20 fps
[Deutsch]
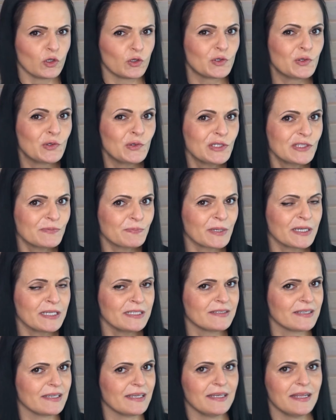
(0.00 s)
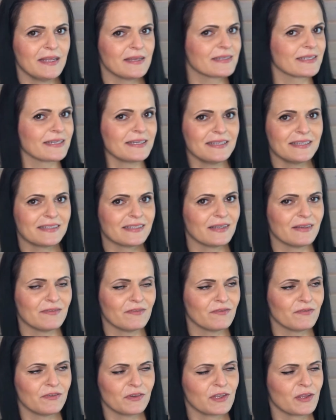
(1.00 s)
knusprig, innen drin ist
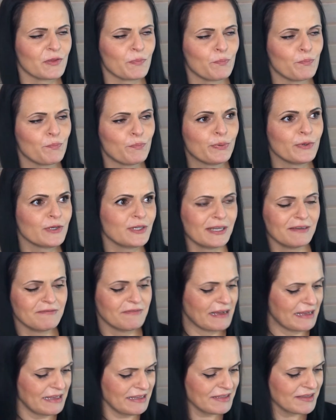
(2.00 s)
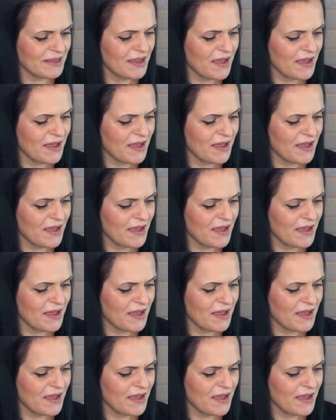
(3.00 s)
er wirklich butterweich